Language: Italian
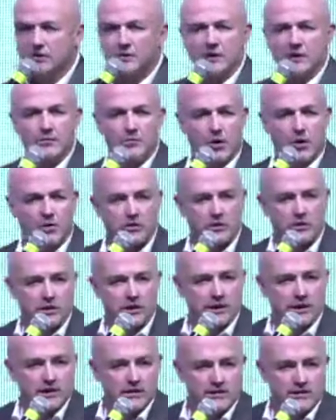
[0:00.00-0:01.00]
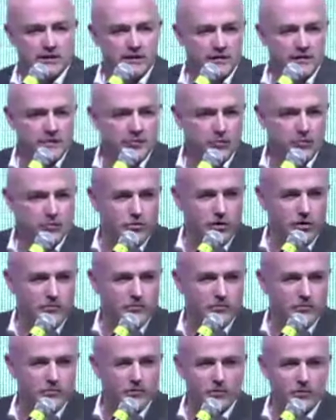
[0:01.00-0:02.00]
di morti che di vivi, purtroppo
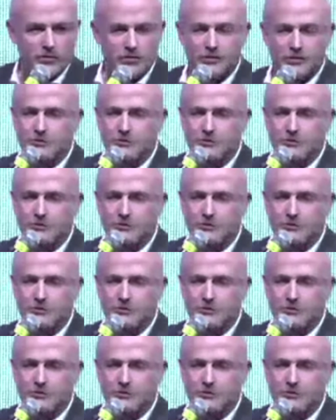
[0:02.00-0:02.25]
so,